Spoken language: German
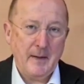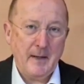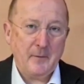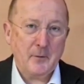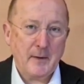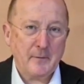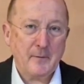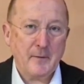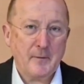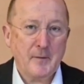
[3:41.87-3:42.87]
Also das,
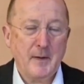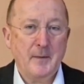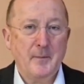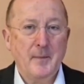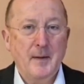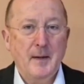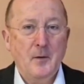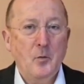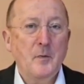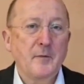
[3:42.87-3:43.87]
was ähm,
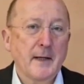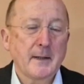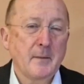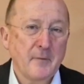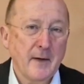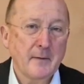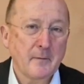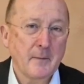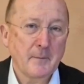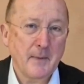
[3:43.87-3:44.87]
unbefleckte
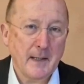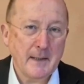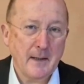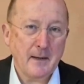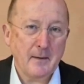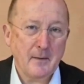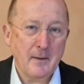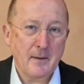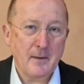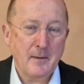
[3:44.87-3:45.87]
Empfängnis mit Maria
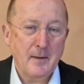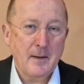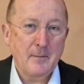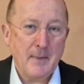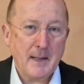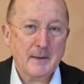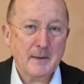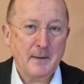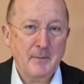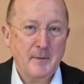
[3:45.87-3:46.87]
äh, machte,
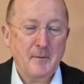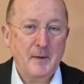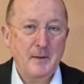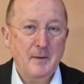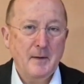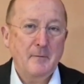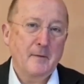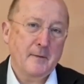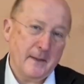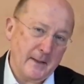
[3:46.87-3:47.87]
damit sie, wie
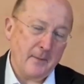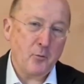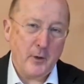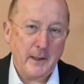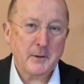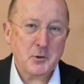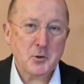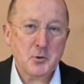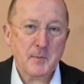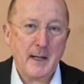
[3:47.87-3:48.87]
es in der
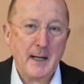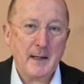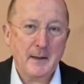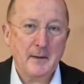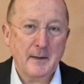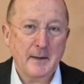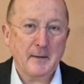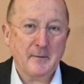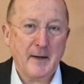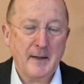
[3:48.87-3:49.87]
poetischen Sprache
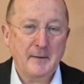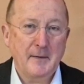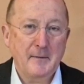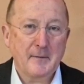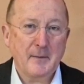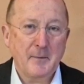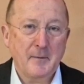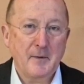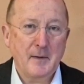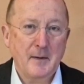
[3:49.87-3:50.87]
jener Zeit hieß, damit
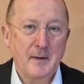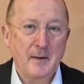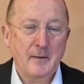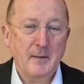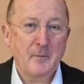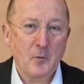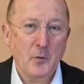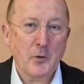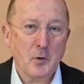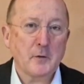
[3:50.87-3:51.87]
sie äh, dem
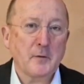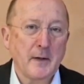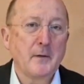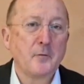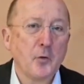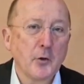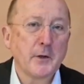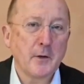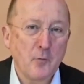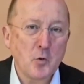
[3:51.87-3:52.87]
Sohne Gottes eine
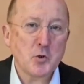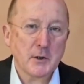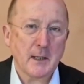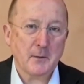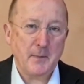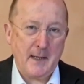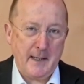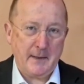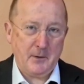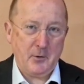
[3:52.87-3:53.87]
würdige Wohnstatt
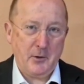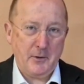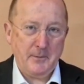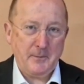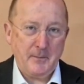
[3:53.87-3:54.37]
bereiten könne.